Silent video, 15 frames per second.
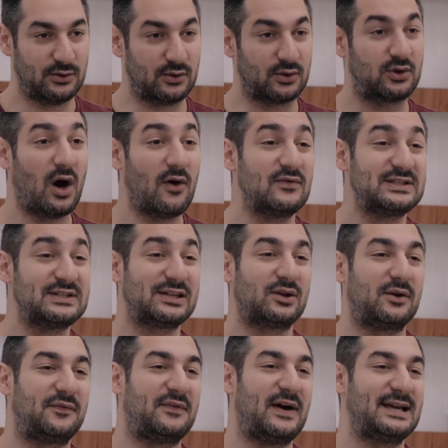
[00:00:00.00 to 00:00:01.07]
Donc quand vous êtes
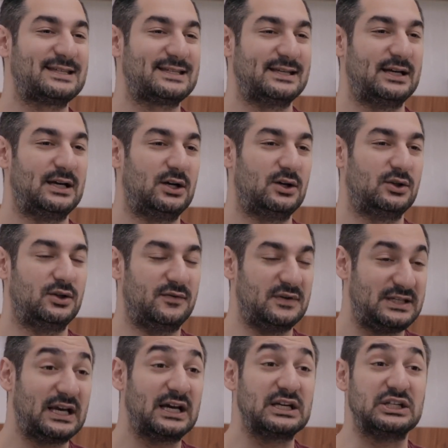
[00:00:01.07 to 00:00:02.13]
en phase de vous
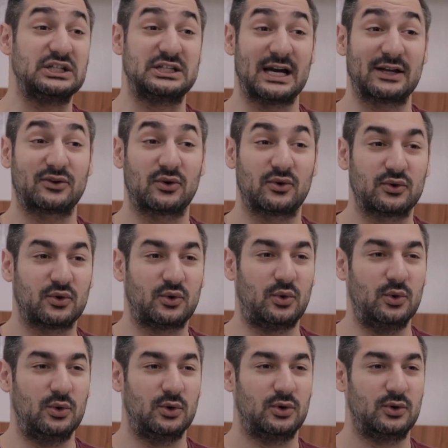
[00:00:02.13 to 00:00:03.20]
dire j'attends
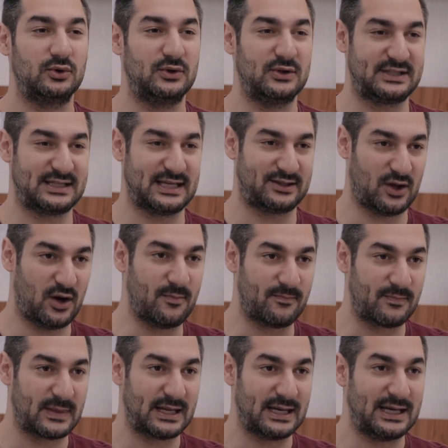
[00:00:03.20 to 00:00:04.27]
trop de cet homme,
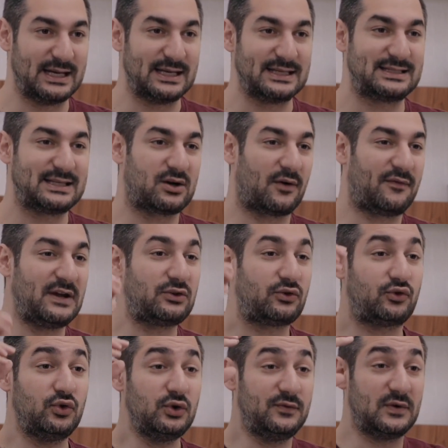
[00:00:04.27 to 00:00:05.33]
c'est qu'en
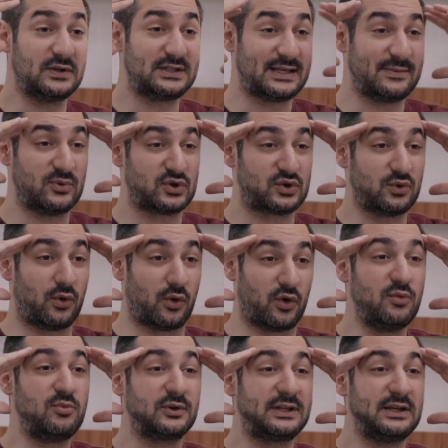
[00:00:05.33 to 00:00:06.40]
fait, toutes vos émotions ont
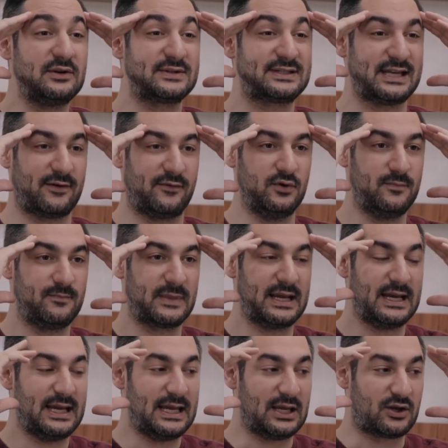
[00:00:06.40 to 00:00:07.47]
remonté au cerveau
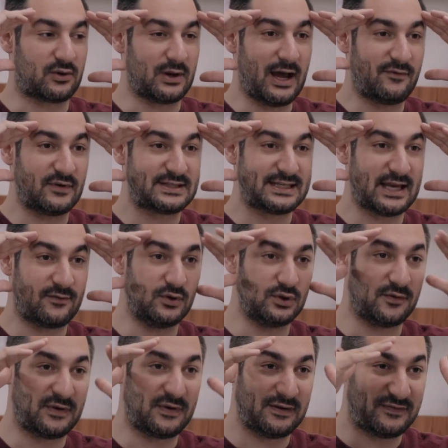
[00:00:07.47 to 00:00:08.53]
et que là, votre cerveau
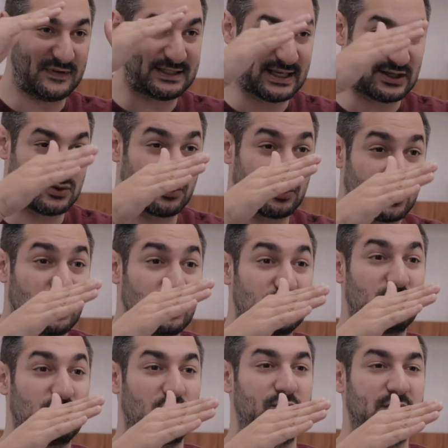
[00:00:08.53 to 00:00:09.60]
ne fait une fixation que
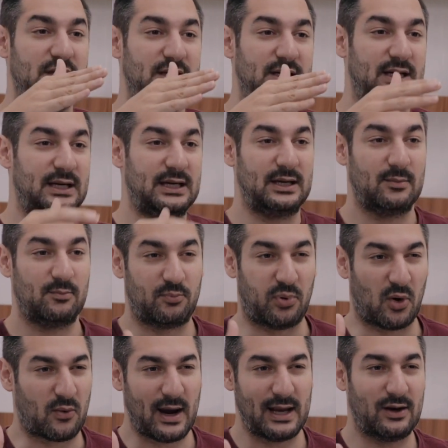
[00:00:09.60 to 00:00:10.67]
sur lui.
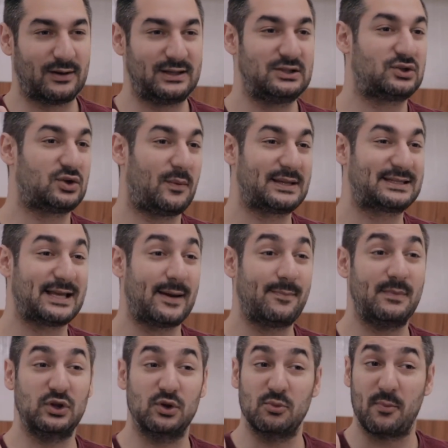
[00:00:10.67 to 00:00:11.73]
Pourquoi il est en ligne sur WhatsApp
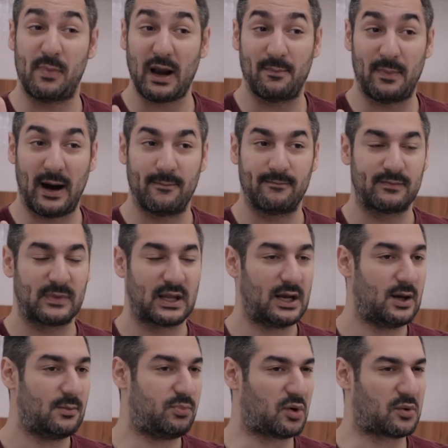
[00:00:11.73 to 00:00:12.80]
mais ne me parle pas
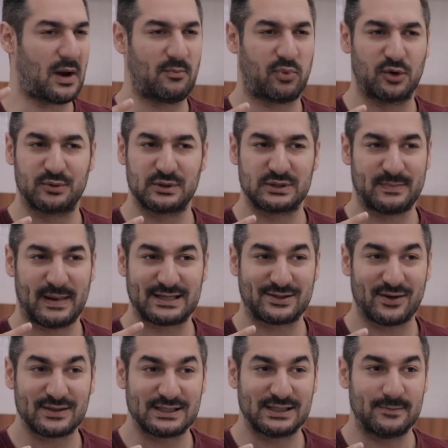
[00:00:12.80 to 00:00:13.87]
Pourquoi il ne me propose pas de
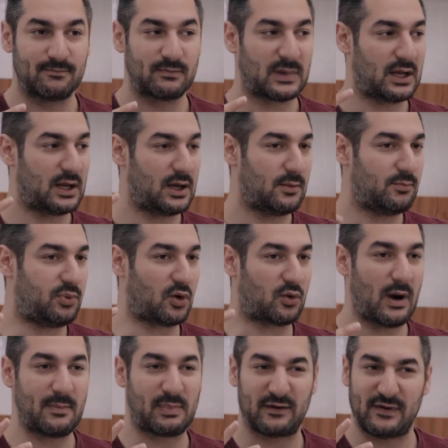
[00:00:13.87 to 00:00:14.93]
sortie
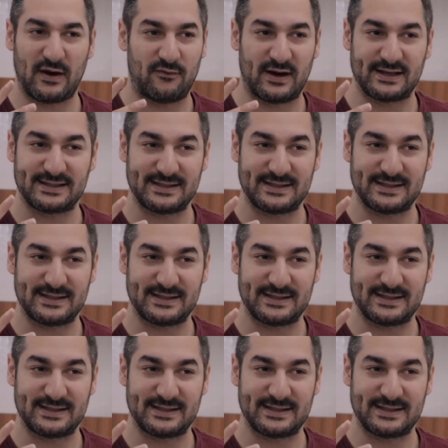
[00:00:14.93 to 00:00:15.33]
Pourquoi il préfère voir